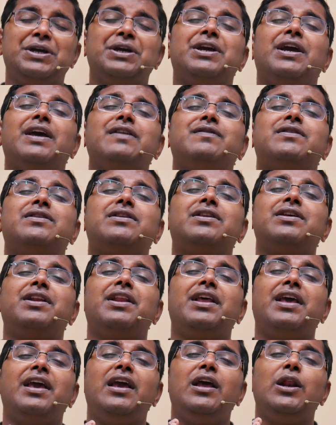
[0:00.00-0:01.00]

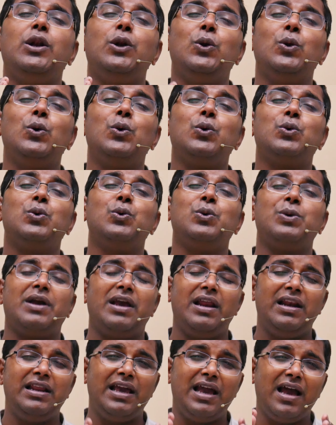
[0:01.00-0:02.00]
कितने लोगों
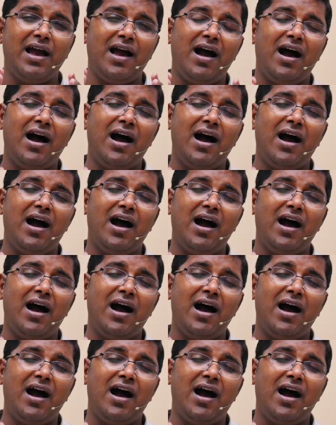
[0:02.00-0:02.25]
के लिए